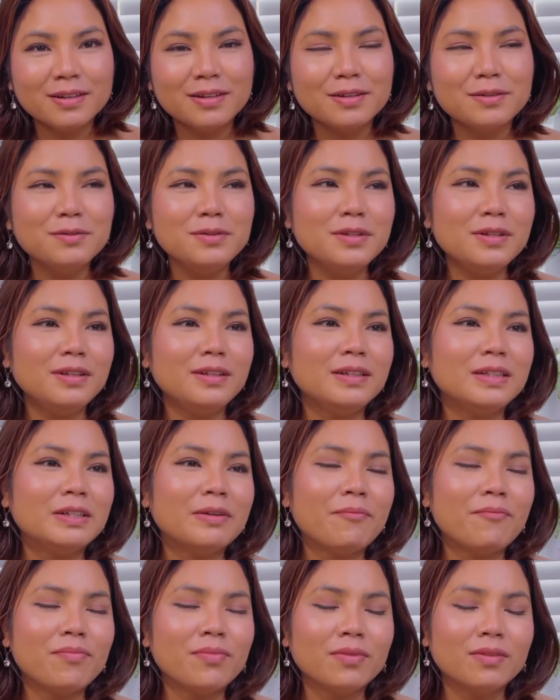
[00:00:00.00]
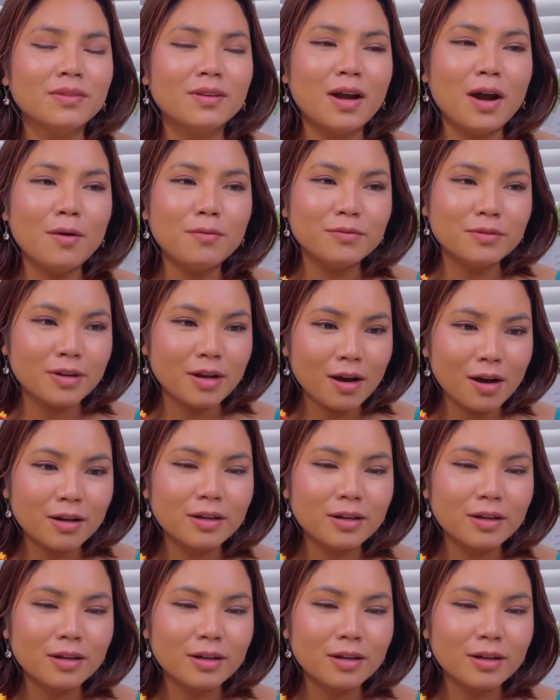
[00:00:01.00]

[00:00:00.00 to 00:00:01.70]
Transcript: kiểu như là không cho